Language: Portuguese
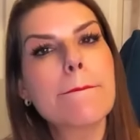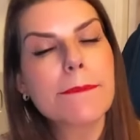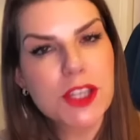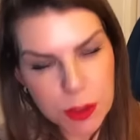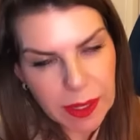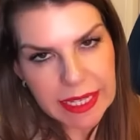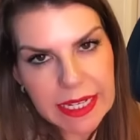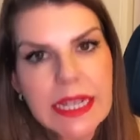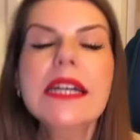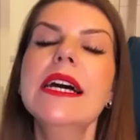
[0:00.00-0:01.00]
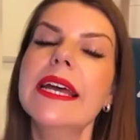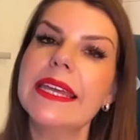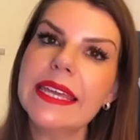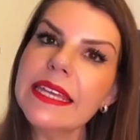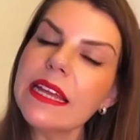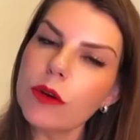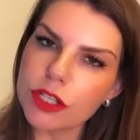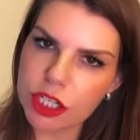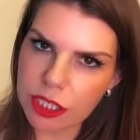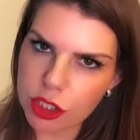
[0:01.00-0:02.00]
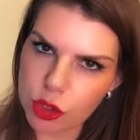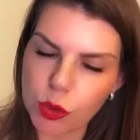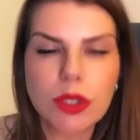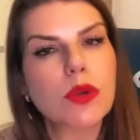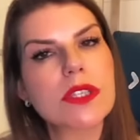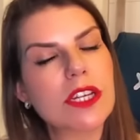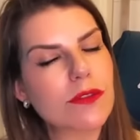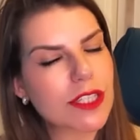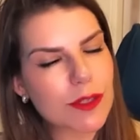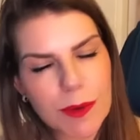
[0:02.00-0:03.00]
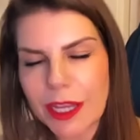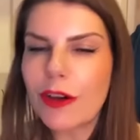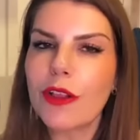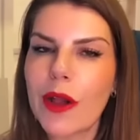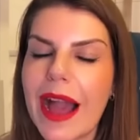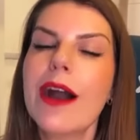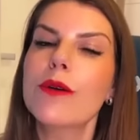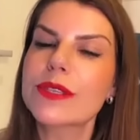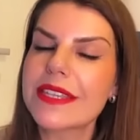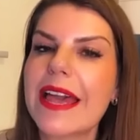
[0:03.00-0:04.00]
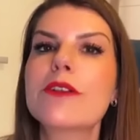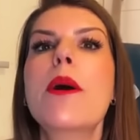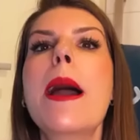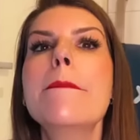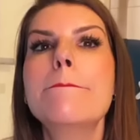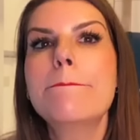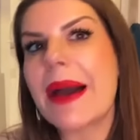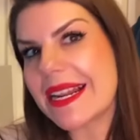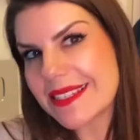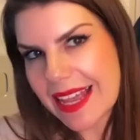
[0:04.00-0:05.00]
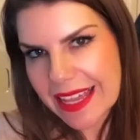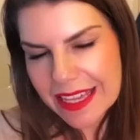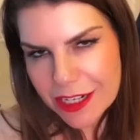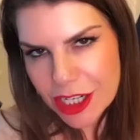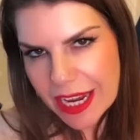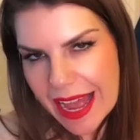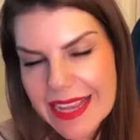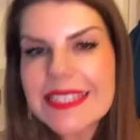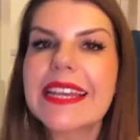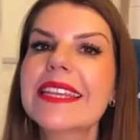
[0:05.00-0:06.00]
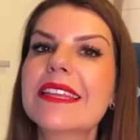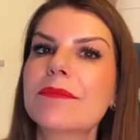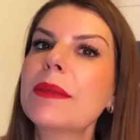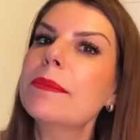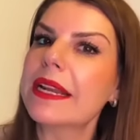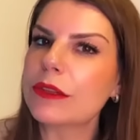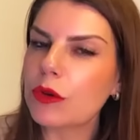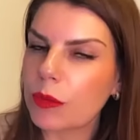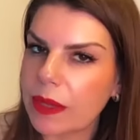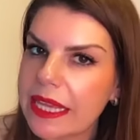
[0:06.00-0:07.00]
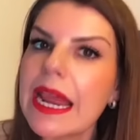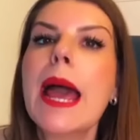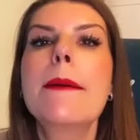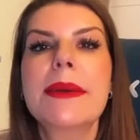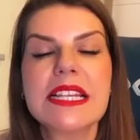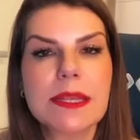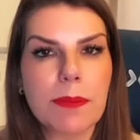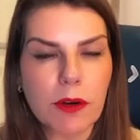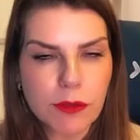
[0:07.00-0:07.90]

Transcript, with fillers: de manhã e na rotina diurna, ou seja, vocês podem colocar o sérum para sair de casa e também para dormir, principal